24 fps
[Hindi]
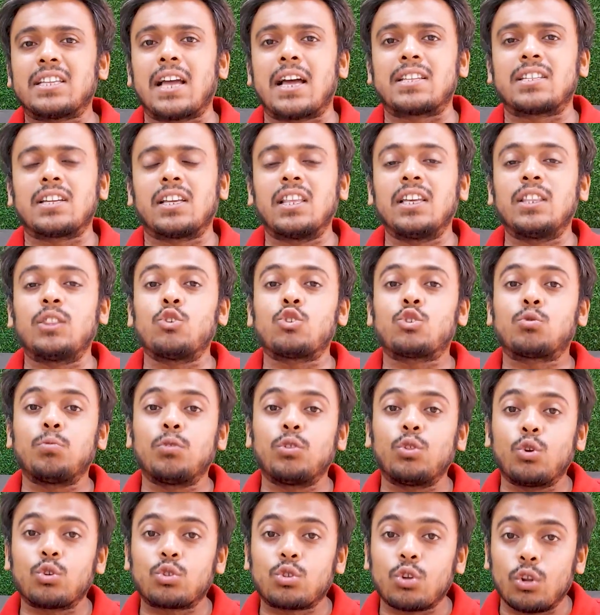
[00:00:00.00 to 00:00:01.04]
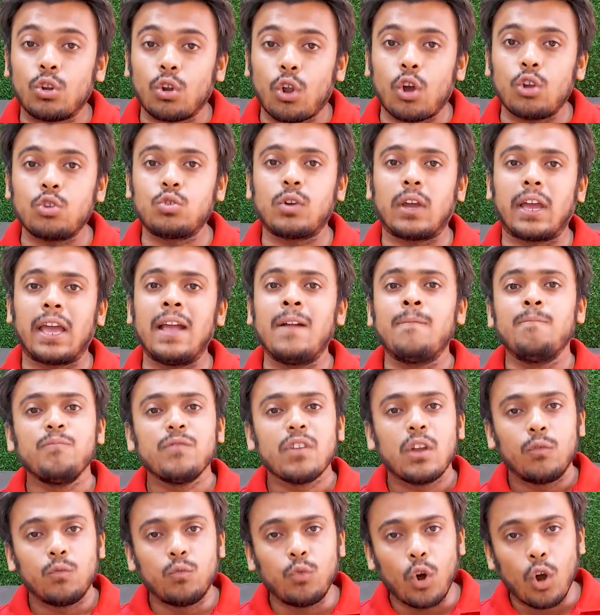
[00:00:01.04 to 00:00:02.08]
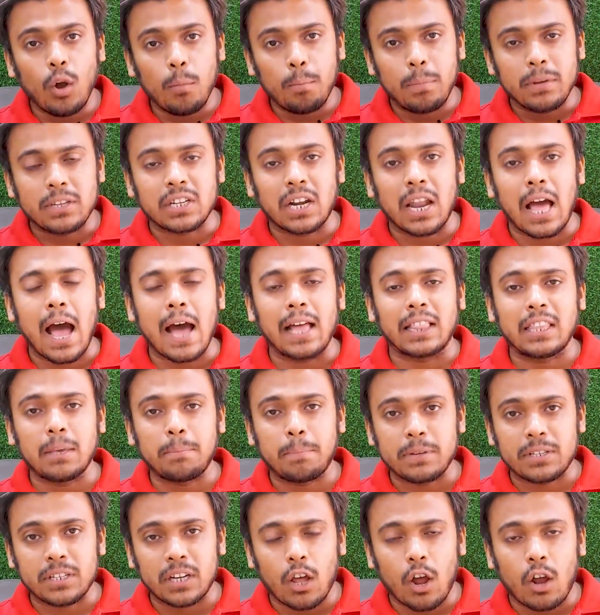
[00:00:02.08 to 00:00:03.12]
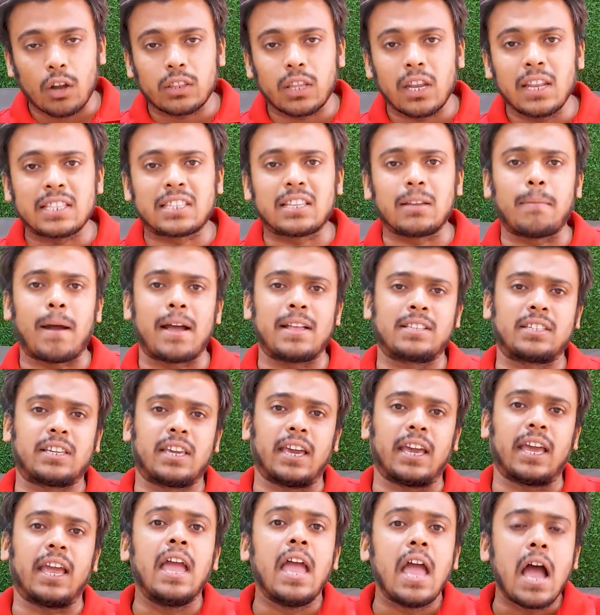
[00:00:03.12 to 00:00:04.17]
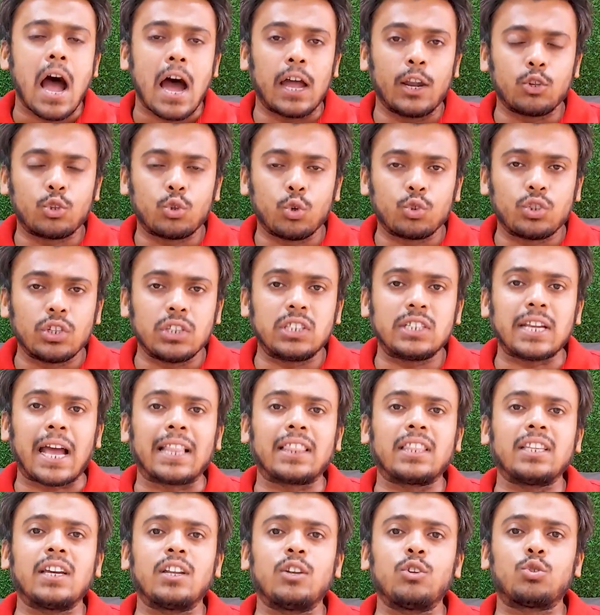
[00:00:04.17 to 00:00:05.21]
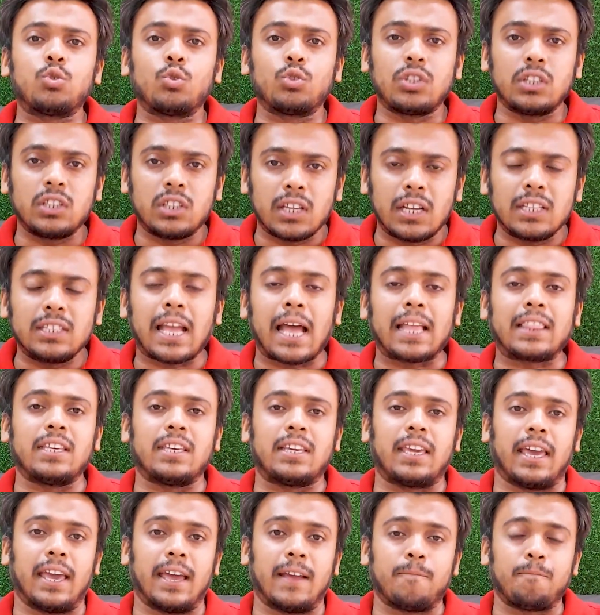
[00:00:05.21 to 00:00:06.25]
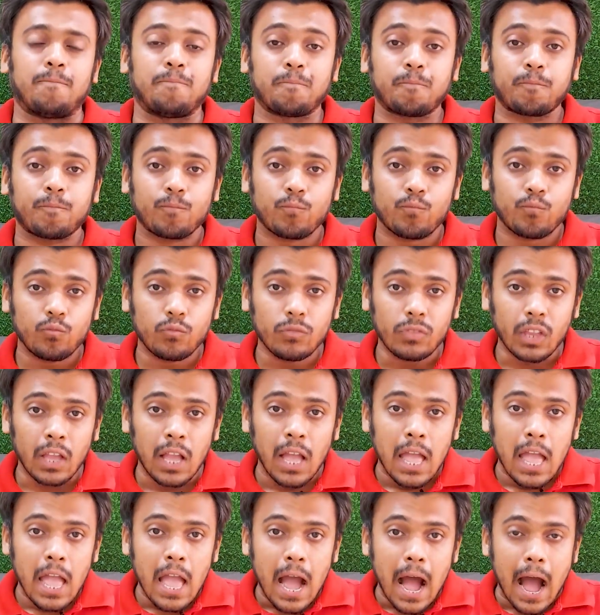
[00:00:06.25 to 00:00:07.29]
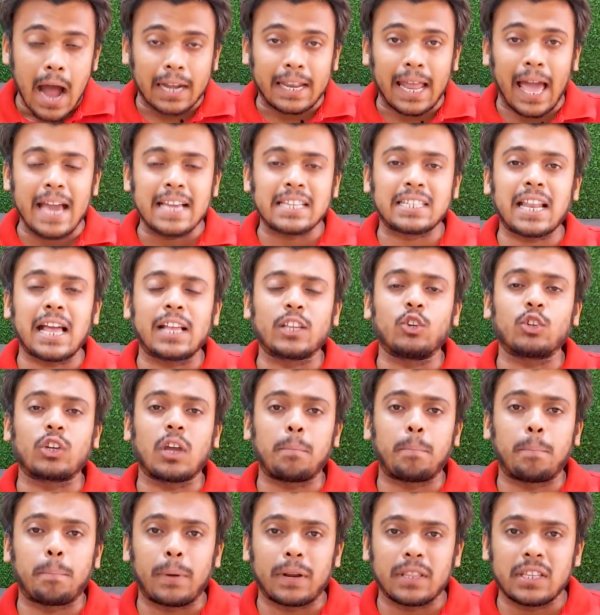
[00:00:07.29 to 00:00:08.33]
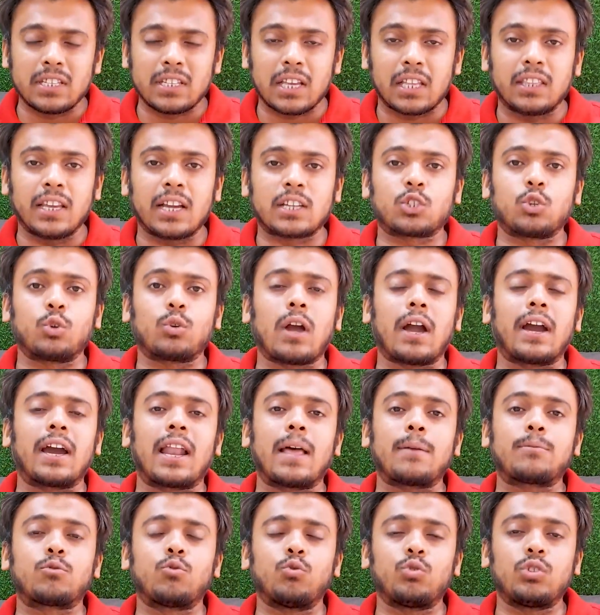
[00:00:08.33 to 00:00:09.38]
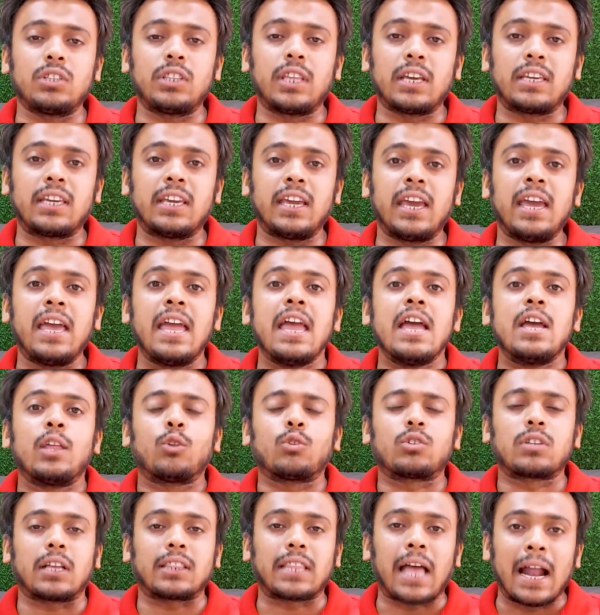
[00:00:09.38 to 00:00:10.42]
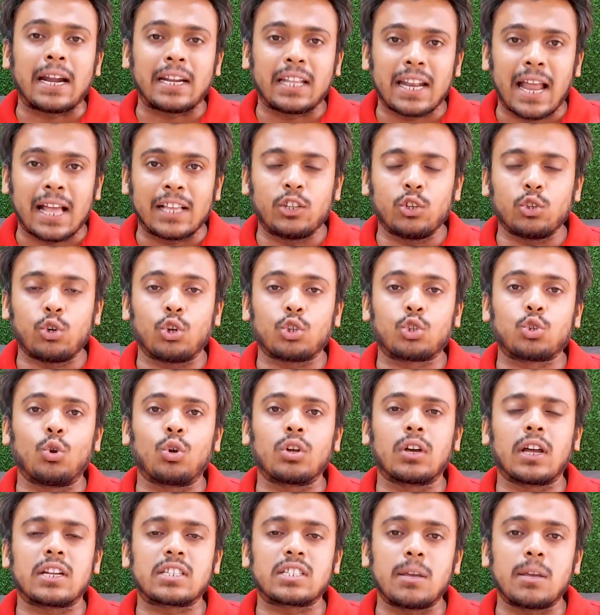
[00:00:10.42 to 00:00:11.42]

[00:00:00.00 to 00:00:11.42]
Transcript: सांसद हैं तो उसमें 209 जो हैं वो पिछड़ा आती पिछड़ा और दलित समाज के हैं अनुसूचित जाति अनुसूचित जनजाति के हैं अट्ठाईस राज्यों के प्रदेश अध्यक्षों का अगर आप सूची देखिए तो सात आठ राज्यों को छोड़कर